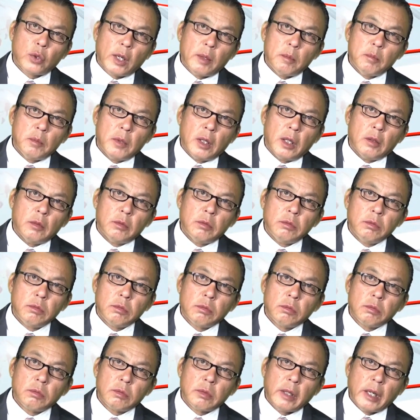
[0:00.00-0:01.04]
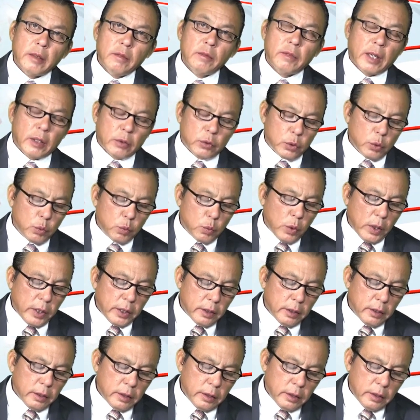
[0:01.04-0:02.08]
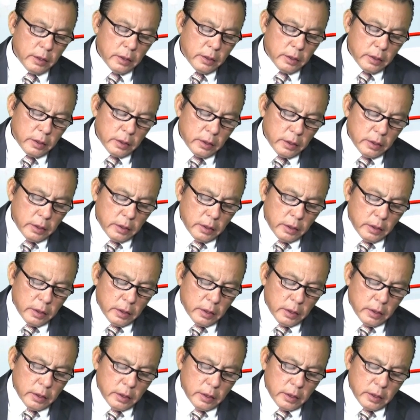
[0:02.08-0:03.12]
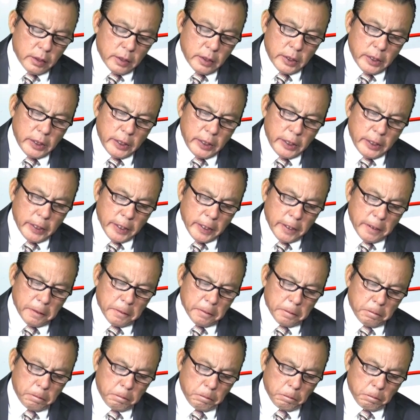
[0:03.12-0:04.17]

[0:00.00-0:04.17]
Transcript: Trump ông đánh vào Trung Quốc đó, thì ờ,